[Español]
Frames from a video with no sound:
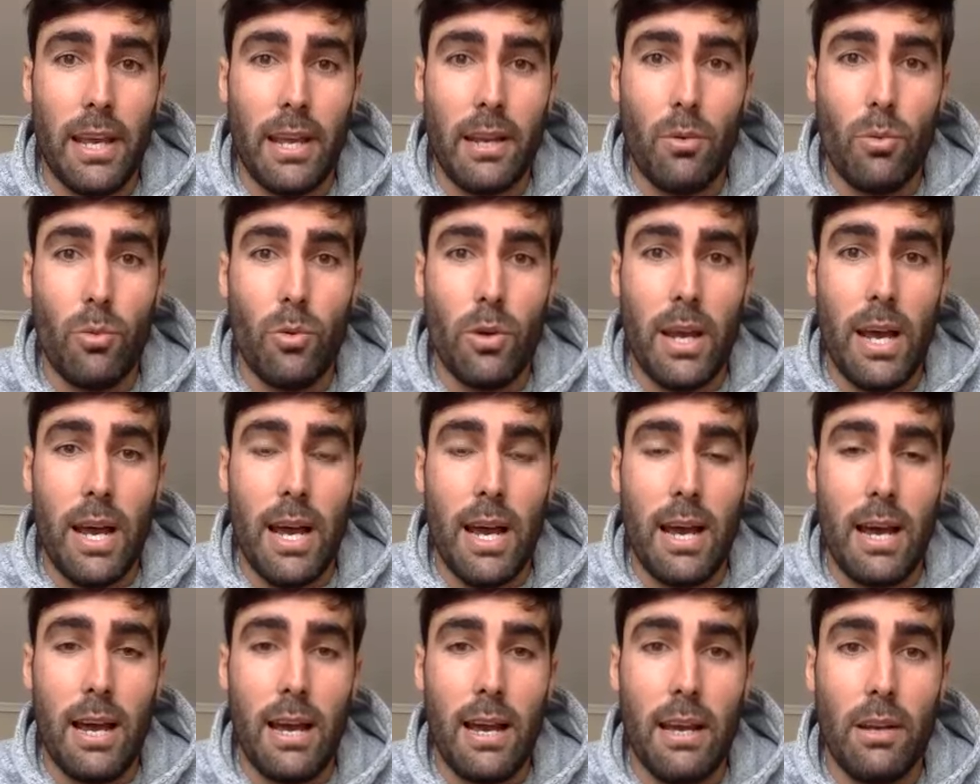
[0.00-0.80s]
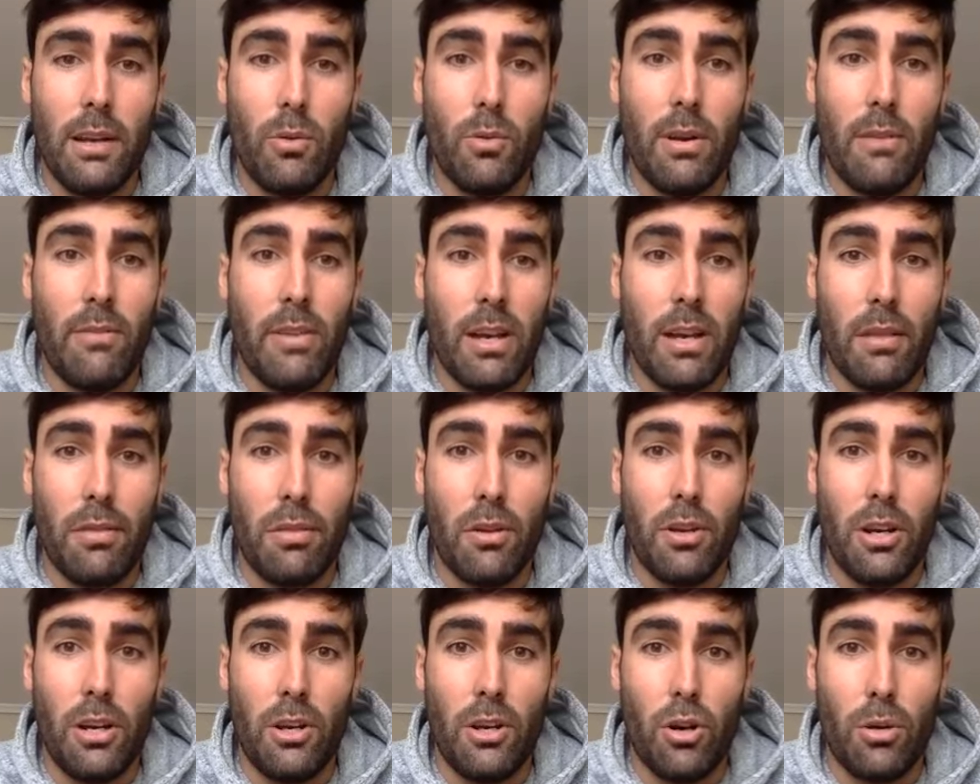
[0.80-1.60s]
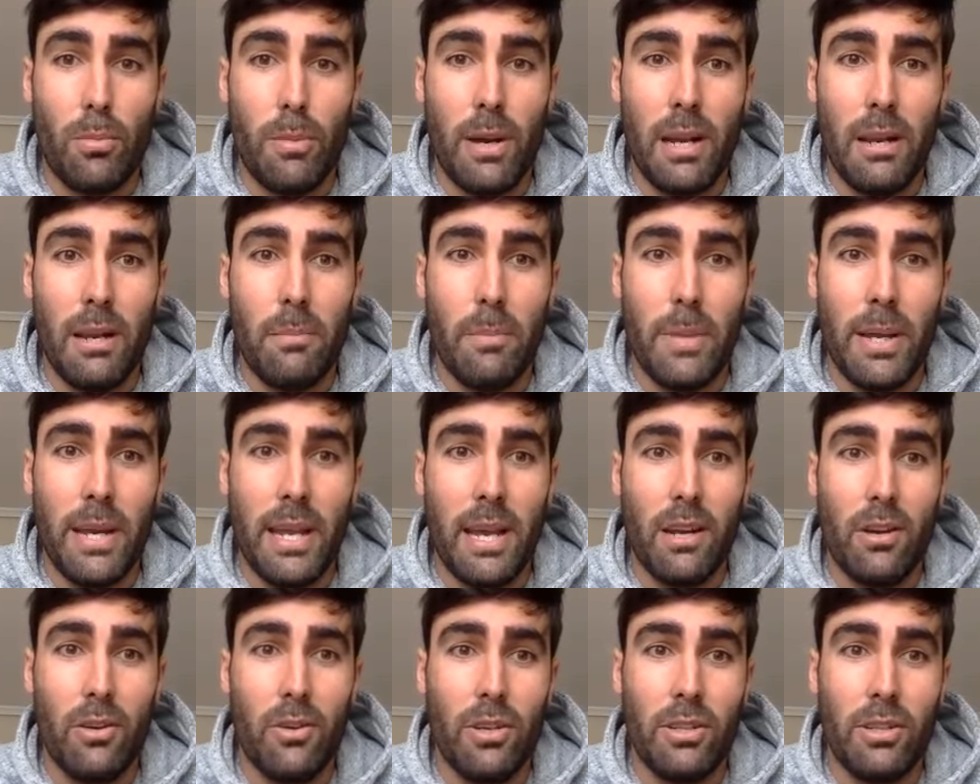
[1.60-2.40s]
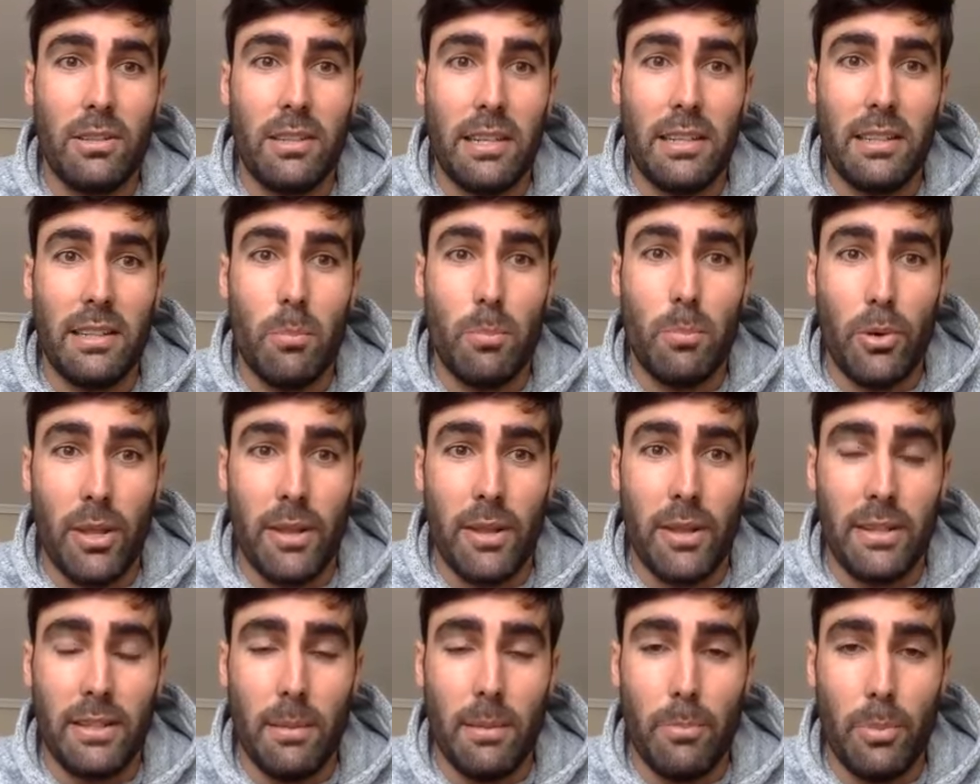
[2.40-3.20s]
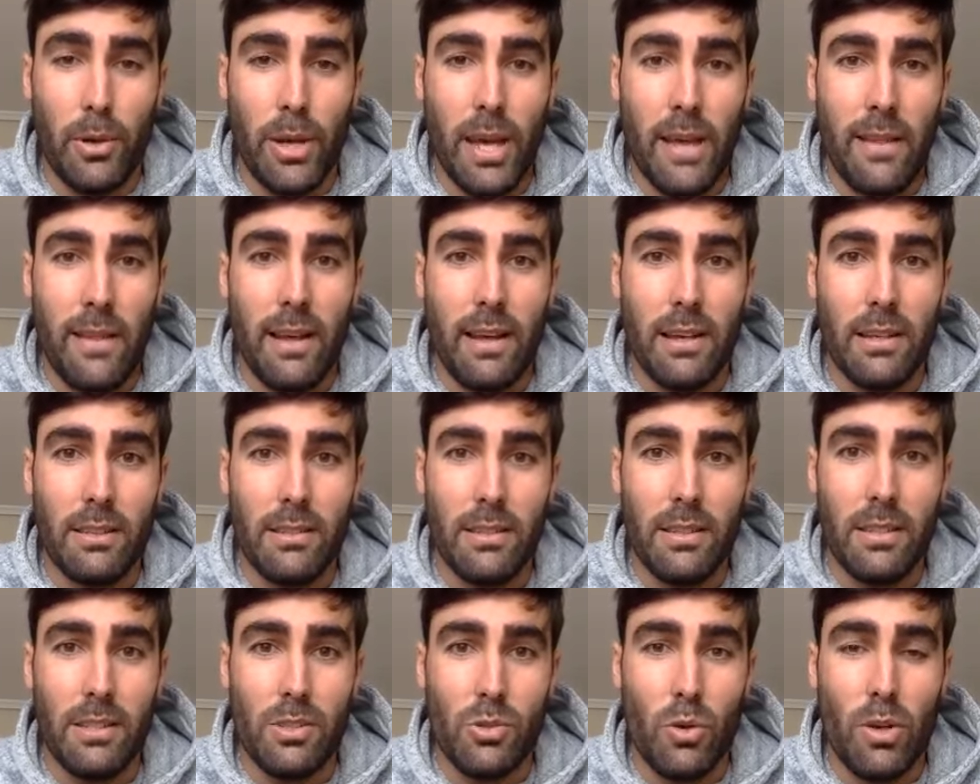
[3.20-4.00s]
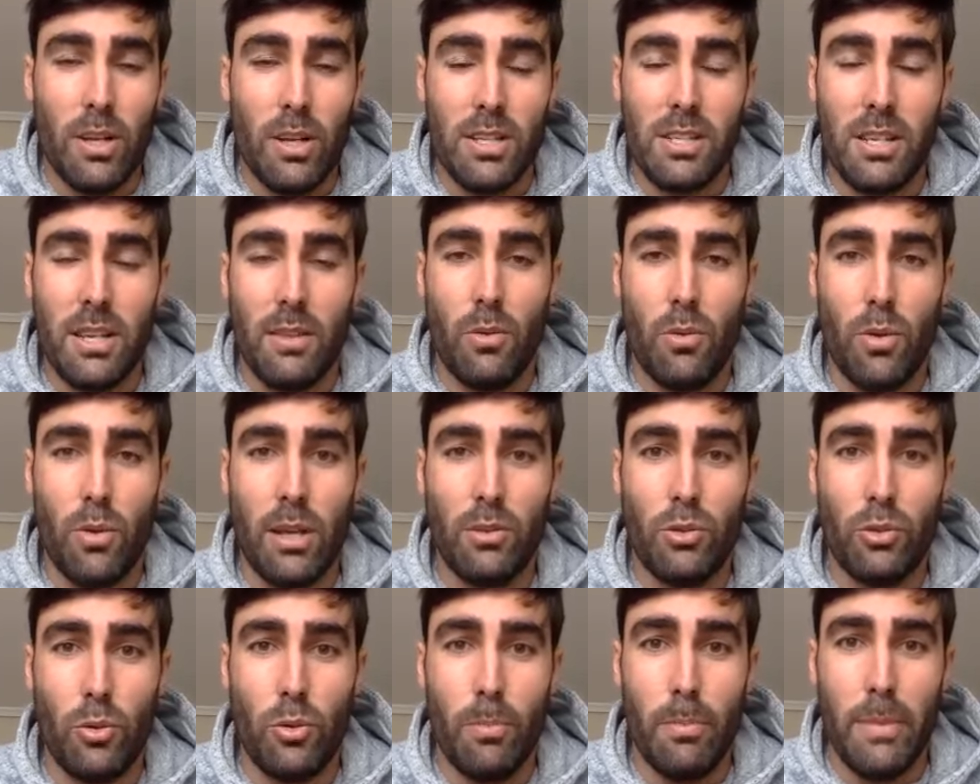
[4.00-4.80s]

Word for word: en, una, en vacaciones normal en verano entre temporada y temporada suele ser durante un